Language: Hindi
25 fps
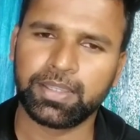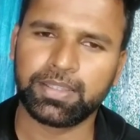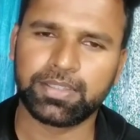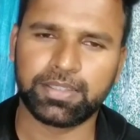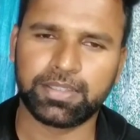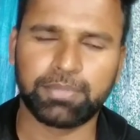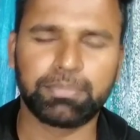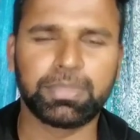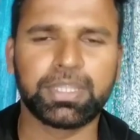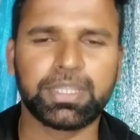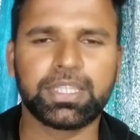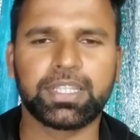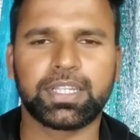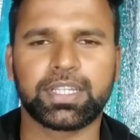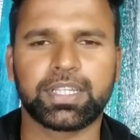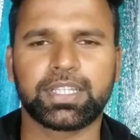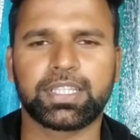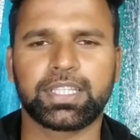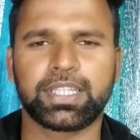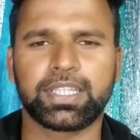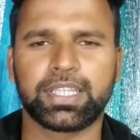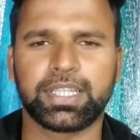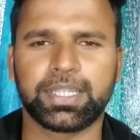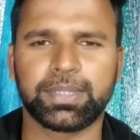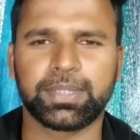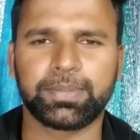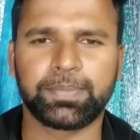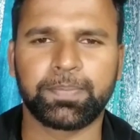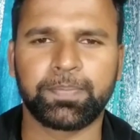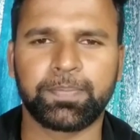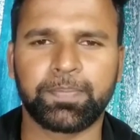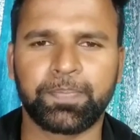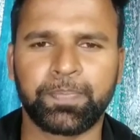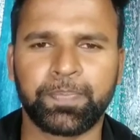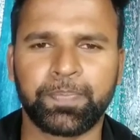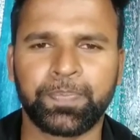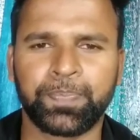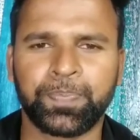संबंध रखते हैं
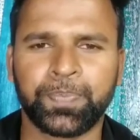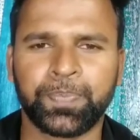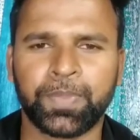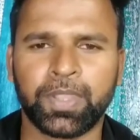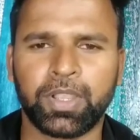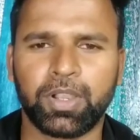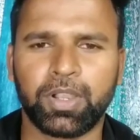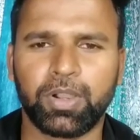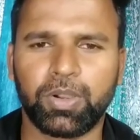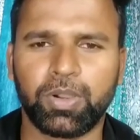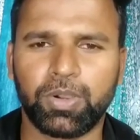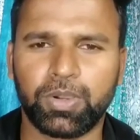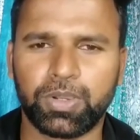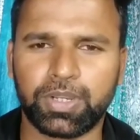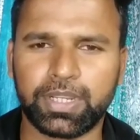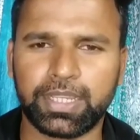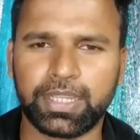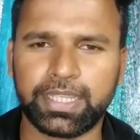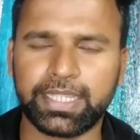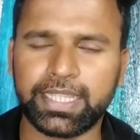और